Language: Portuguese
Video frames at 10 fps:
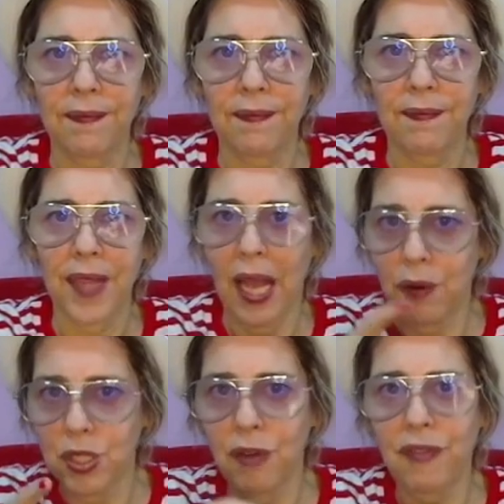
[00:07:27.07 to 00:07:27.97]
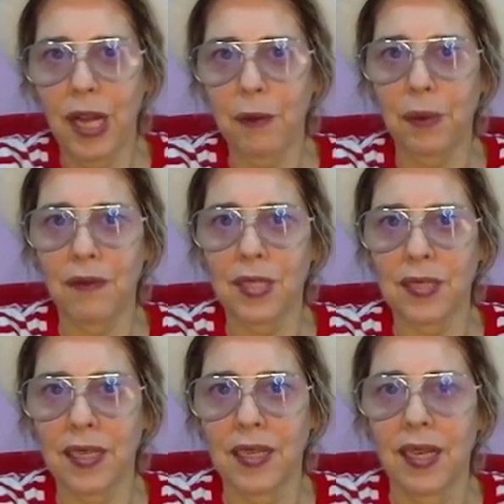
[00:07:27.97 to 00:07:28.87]
É onde eu falo para
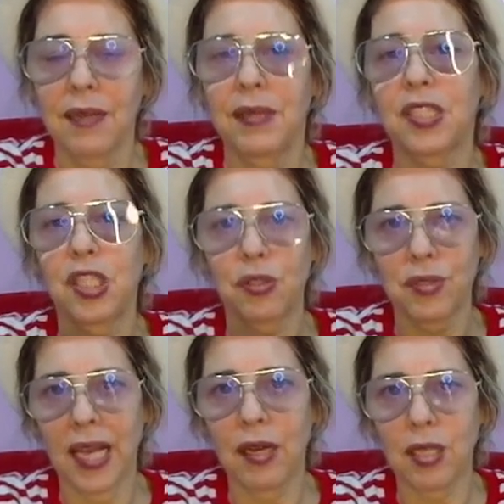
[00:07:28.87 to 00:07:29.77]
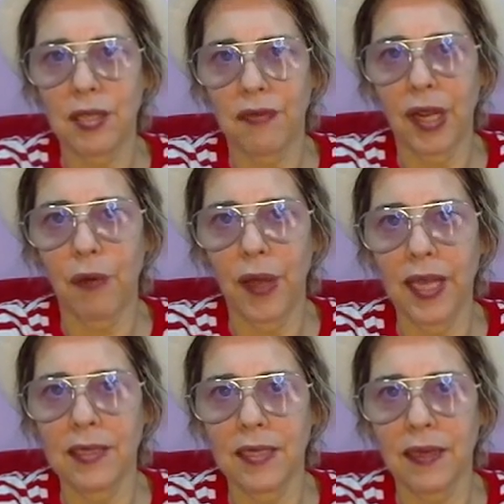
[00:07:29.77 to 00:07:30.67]
você, da gente usar a nossa
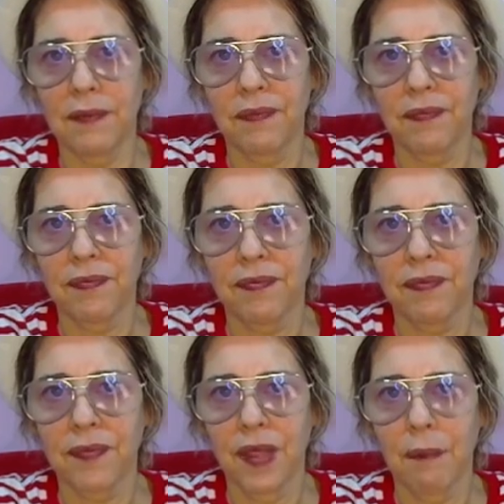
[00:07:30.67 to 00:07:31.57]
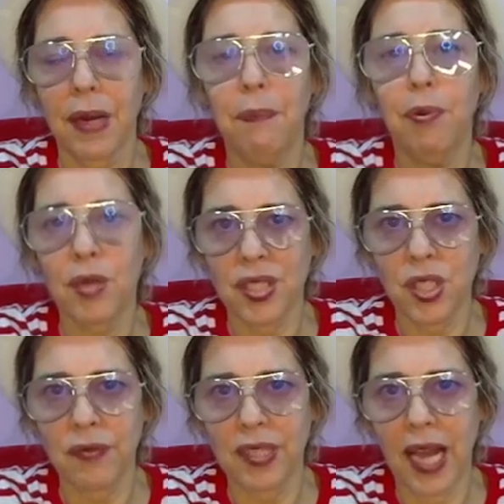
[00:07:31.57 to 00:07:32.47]
frequência para
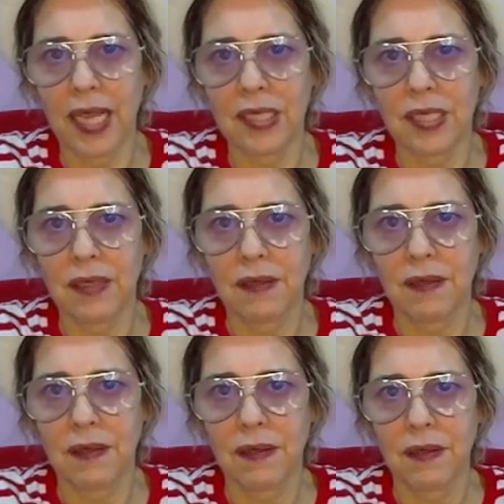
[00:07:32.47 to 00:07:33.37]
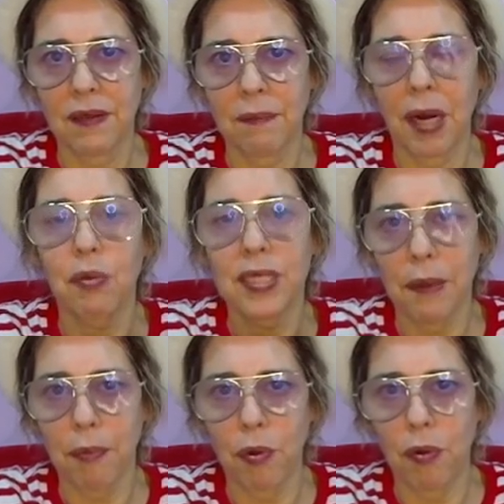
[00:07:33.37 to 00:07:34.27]
positividade, para coisa
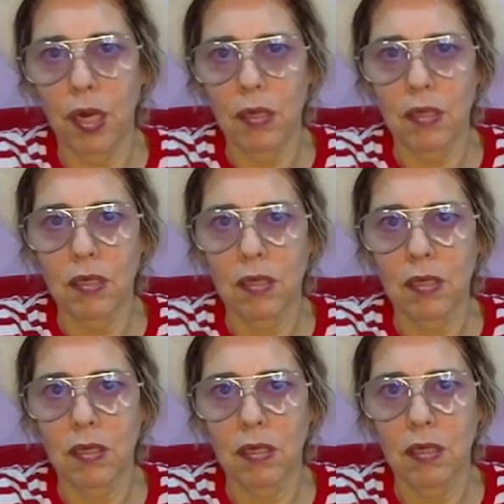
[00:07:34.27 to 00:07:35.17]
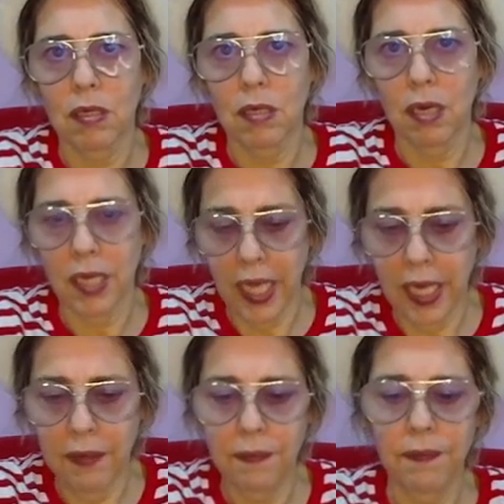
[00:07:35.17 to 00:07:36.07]
boa.
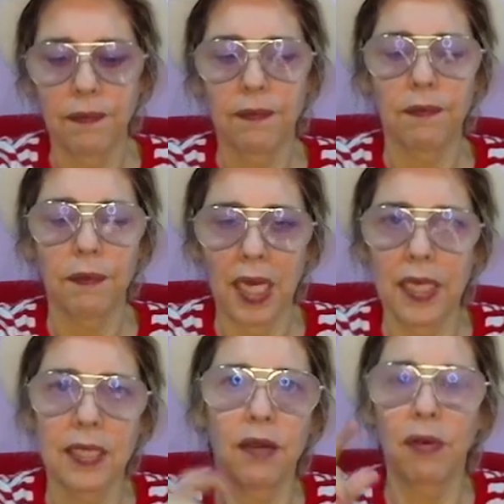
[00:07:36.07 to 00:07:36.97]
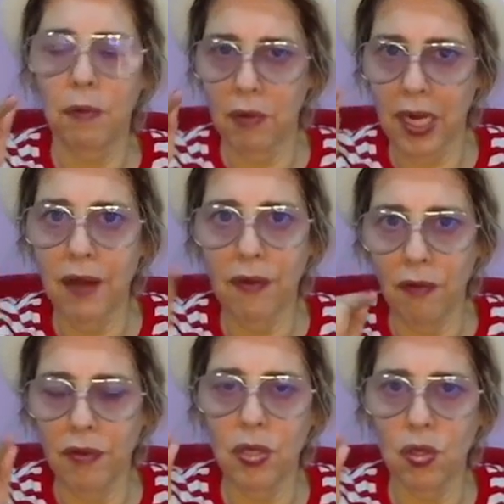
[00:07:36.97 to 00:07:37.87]
OK? Beleza, eu vou gravar um
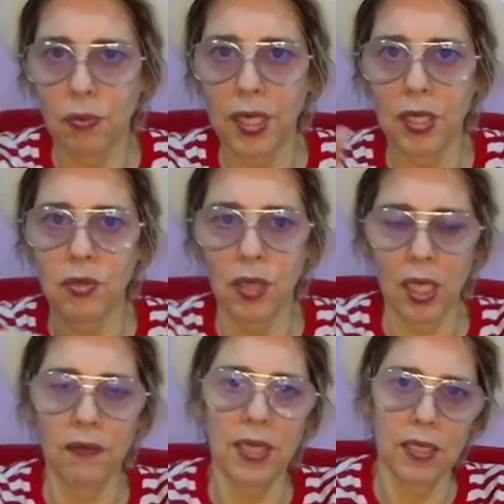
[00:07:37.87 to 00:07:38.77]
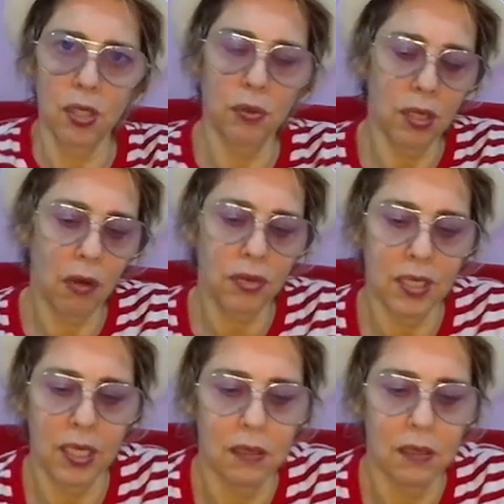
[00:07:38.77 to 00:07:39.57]
vídeo sobre isso aí que vai ser de muito auxílio.